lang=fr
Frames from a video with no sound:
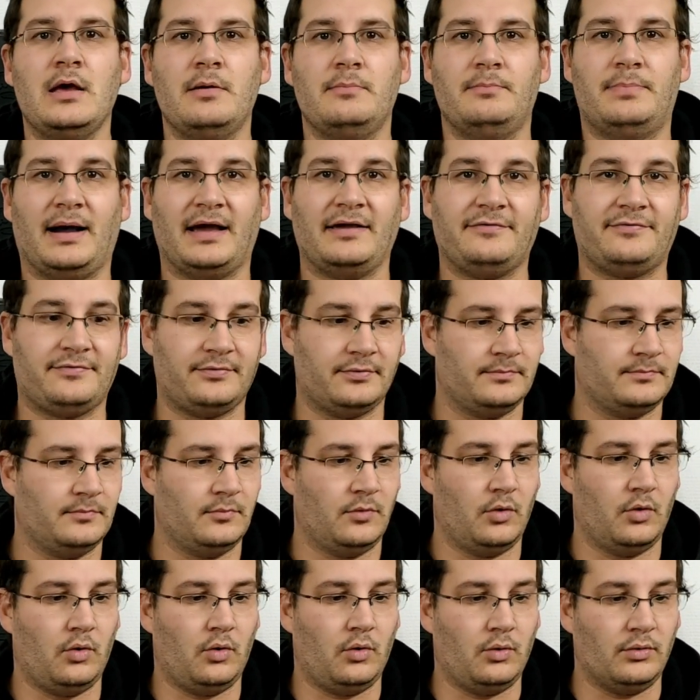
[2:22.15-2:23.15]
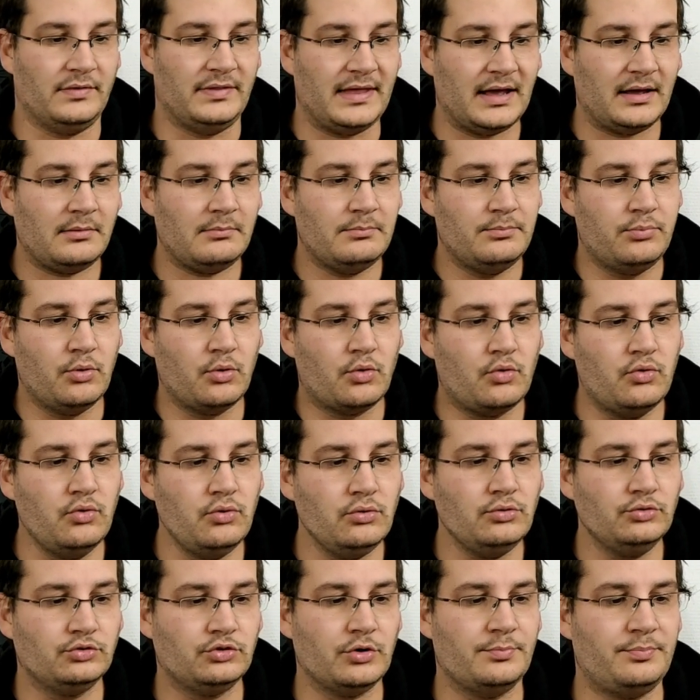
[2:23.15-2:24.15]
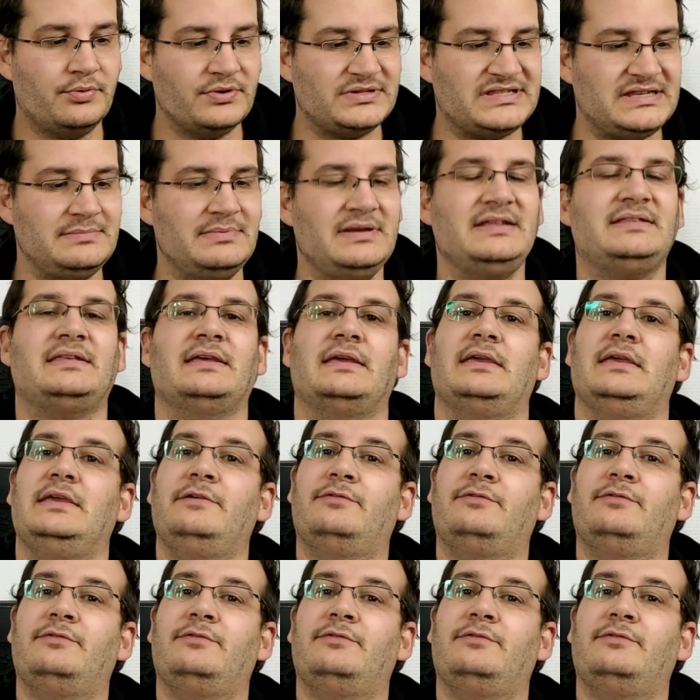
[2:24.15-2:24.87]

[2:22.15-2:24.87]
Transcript: Bref, on a beaucoup de possibilités.